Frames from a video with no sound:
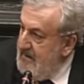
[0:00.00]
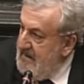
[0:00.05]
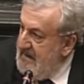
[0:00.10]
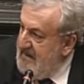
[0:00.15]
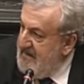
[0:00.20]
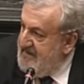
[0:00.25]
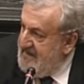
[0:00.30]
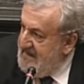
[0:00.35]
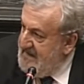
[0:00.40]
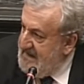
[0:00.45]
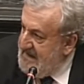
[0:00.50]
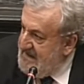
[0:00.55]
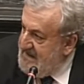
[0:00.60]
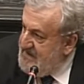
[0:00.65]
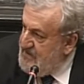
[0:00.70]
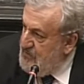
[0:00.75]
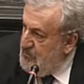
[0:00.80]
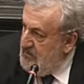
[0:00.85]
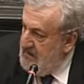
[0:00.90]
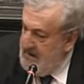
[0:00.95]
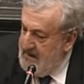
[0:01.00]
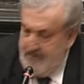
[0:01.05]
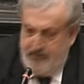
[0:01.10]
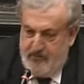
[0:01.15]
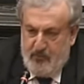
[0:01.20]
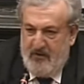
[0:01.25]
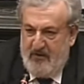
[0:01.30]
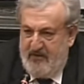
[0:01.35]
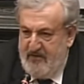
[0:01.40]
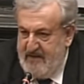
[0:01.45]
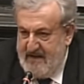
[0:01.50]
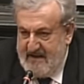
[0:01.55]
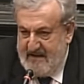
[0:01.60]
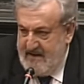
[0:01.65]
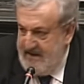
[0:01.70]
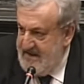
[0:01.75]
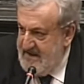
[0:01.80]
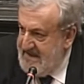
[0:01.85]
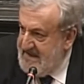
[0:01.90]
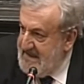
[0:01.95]
la federazione che pure è
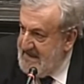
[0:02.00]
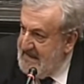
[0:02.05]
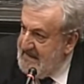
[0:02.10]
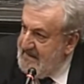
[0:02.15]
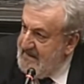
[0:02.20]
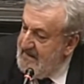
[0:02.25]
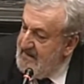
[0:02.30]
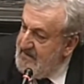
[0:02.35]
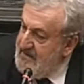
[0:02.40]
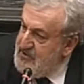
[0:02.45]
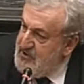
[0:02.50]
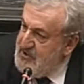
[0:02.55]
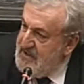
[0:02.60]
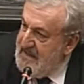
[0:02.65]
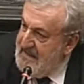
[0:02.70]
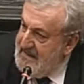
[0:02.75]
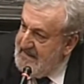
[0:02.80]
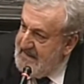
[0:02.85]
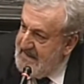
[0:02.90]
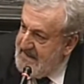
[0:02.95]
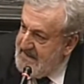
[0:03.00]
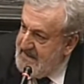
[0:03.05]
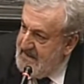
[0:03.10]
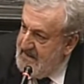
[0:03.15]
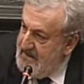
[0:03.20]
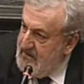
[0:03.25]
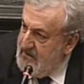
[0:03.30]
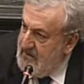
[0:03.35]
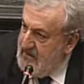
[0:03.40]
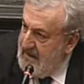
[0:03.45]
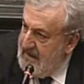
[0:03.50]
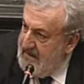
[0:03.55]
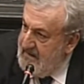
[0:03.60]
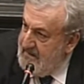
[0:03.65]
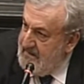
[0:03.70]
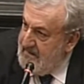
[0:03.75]
fatta di stati giganteschi non è